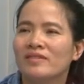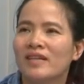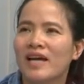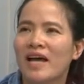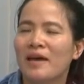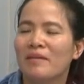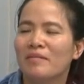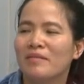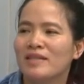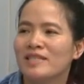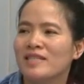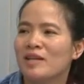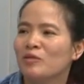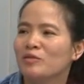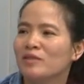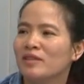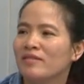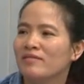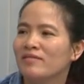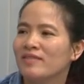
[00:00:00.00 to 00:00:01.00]
26
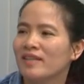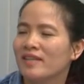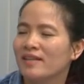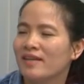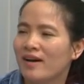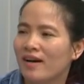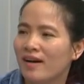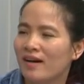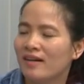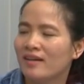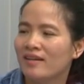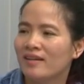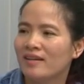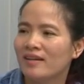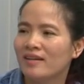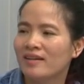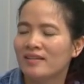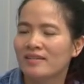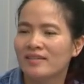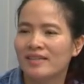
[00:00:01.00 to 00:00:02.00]
nhân viên đó
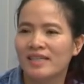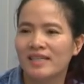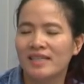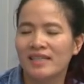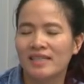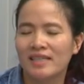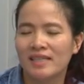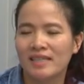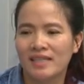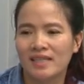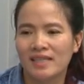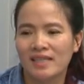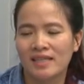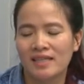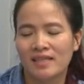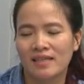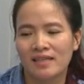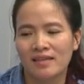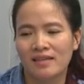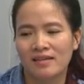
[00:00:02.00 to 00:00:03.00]
thì
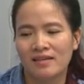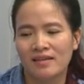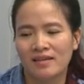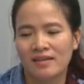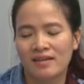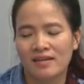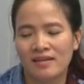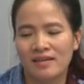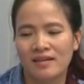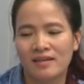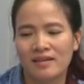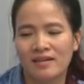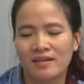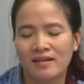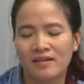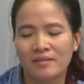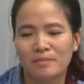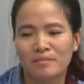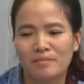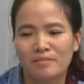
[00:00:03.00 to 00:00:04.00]

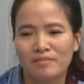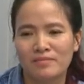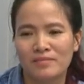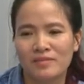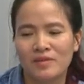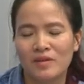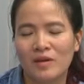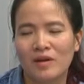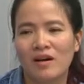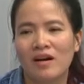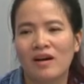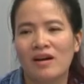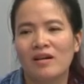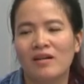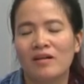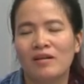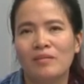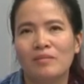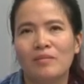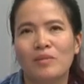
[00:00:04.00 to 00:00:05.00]
à,
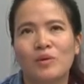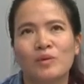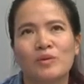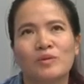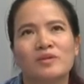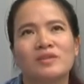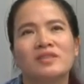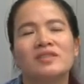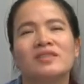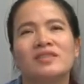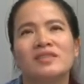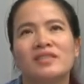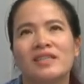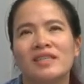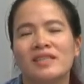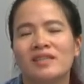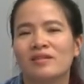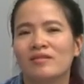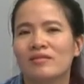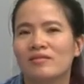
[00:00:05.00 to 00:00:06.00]
có một
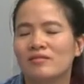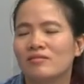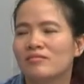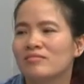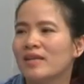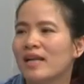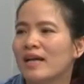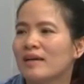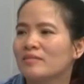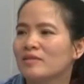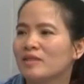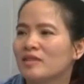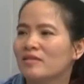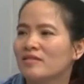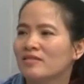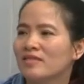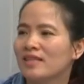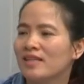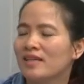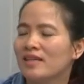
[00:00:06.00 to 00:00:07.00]
người cũng làm cho
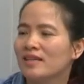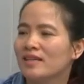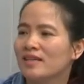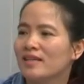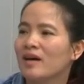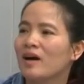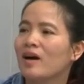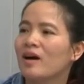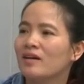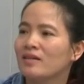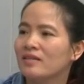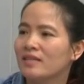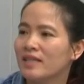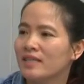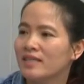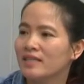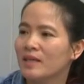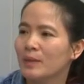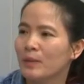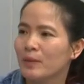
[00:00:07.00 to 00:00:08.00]
tôi rất là khó
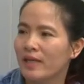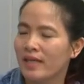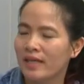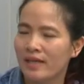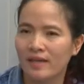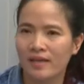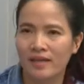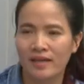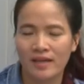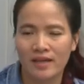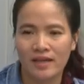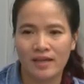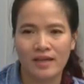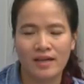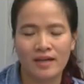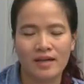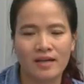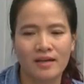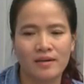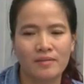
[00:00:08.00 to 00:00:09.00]
để ra quyết định
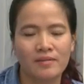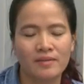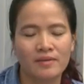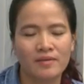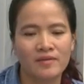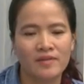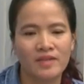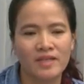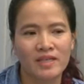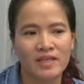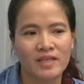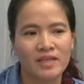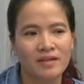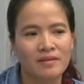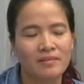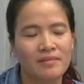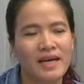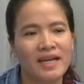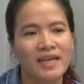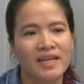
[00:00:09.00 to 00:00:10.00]
à, bởi vì à,
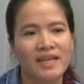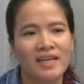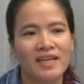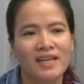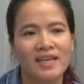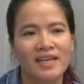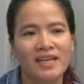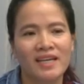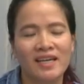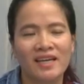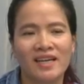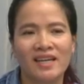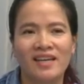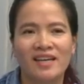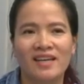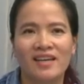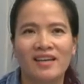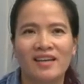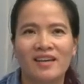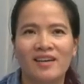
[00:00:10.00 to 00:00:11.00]
bạn đấy
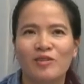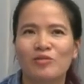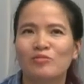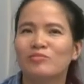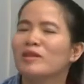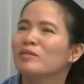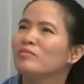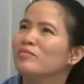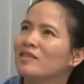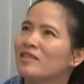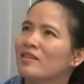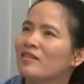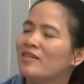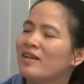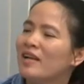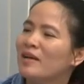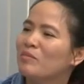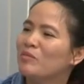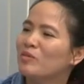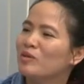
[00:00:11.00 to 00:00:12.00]
cũng giống như tôi
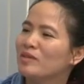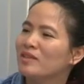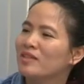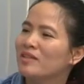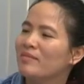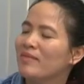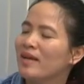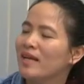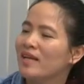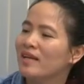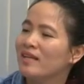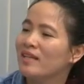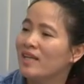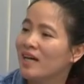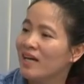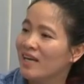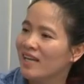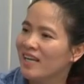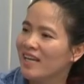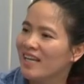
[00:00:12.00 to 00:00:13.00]
là một người mẹ đơn
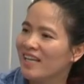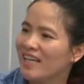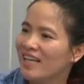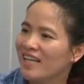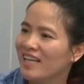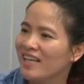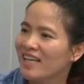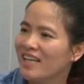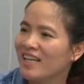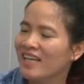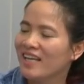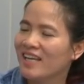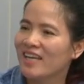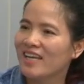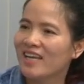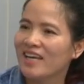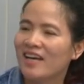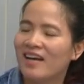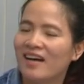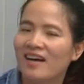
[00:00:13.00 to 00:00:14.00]
thân
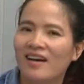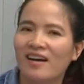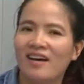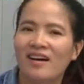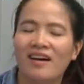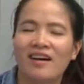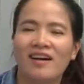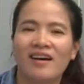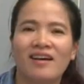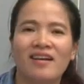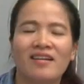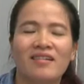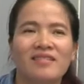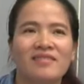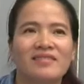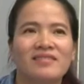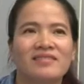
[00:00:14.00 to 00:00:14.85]
à,